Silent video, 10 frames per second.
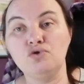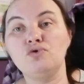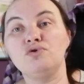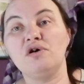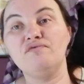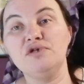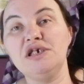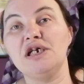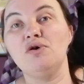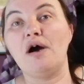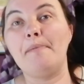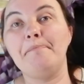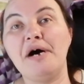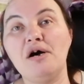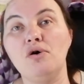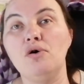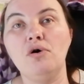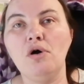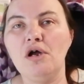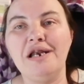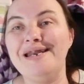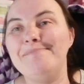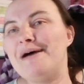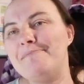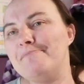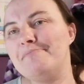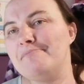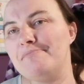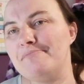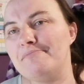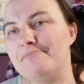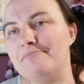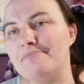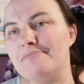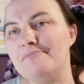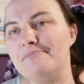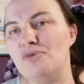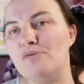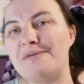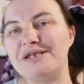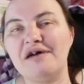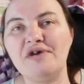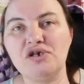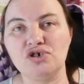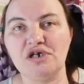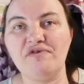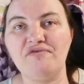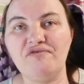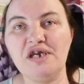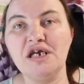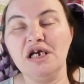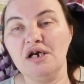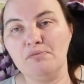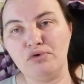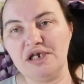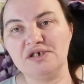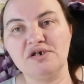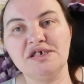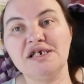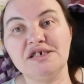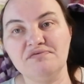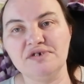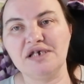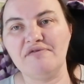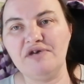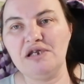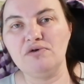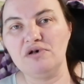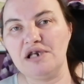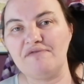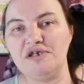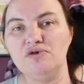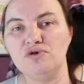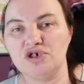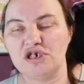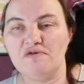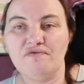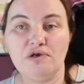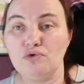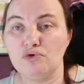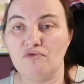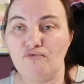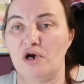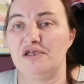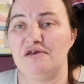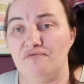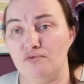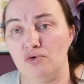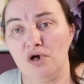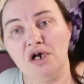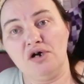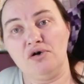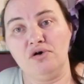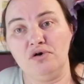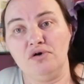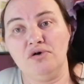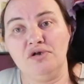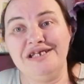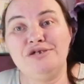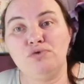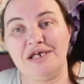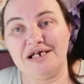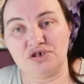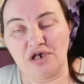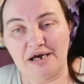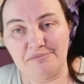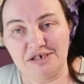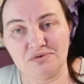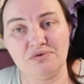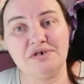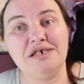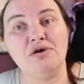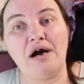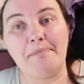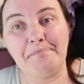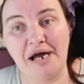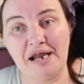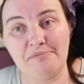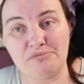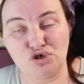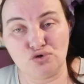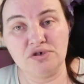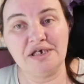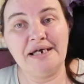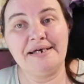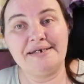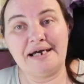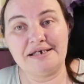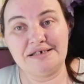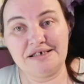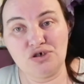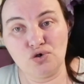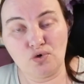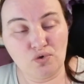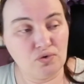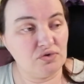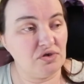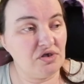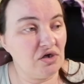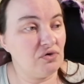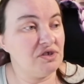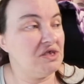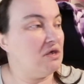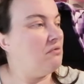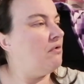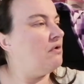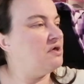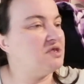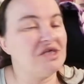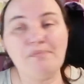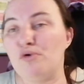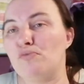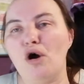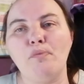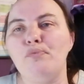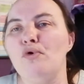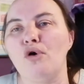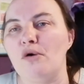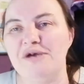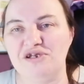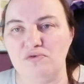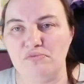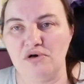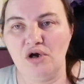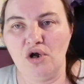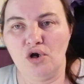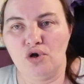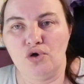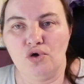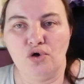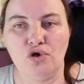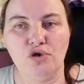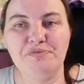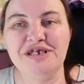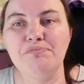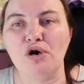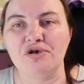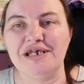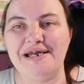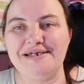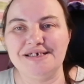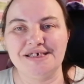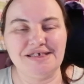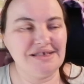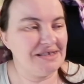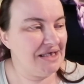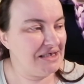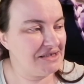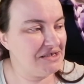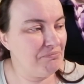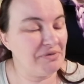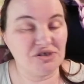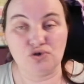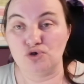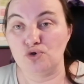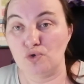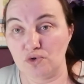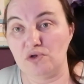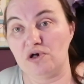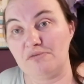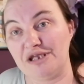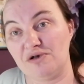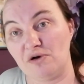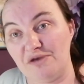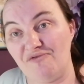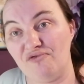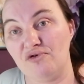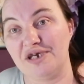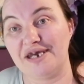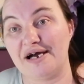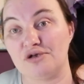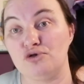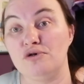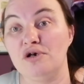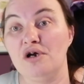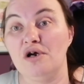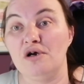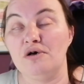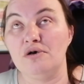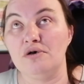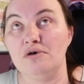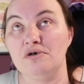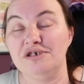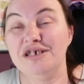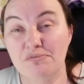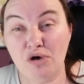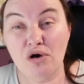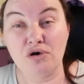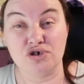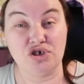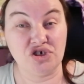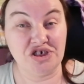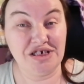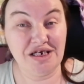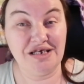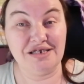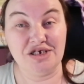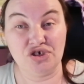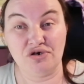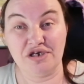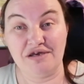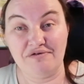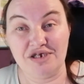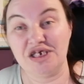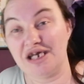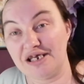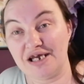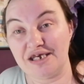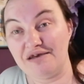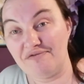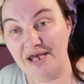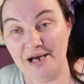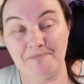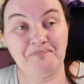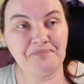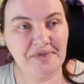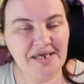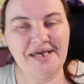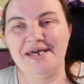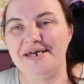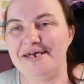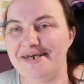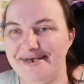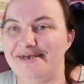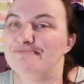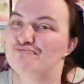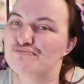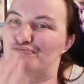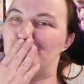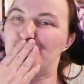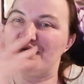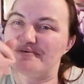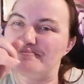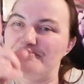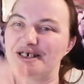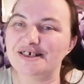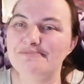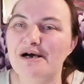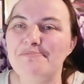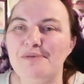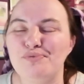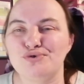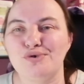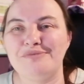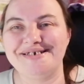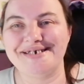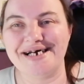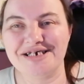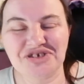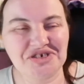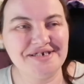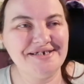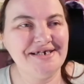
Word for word: Donc autant vous dire, il n'y aura pas euh, les mêmes, le même travail que j'avais fait pour les anciens. Si vous savez la vidéo que j'avais fait l'autre fois, niveau euh, nettoyage dans la maison, il n'y aura pas la même chose. Car ici, je compte d'un côté simplement un peu remettre le, le, petit bordel ici qui a ici parce que je compte le remettre comme il faut car de euh, dimanche j'ai des gens qui j'ai quelqu'un qui vient et merci ma belle pour ton message